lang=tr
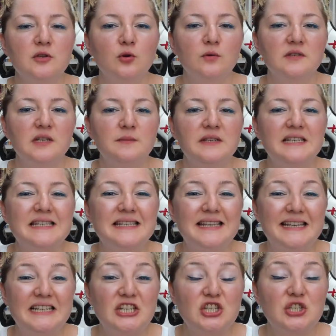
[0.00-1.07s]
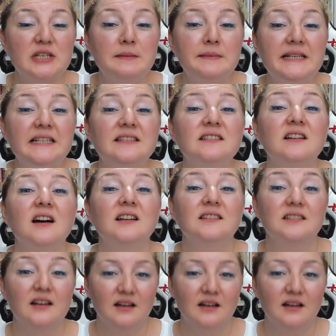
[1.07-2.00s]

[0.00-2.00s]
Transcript: yönteminizi geliştirebilin rahat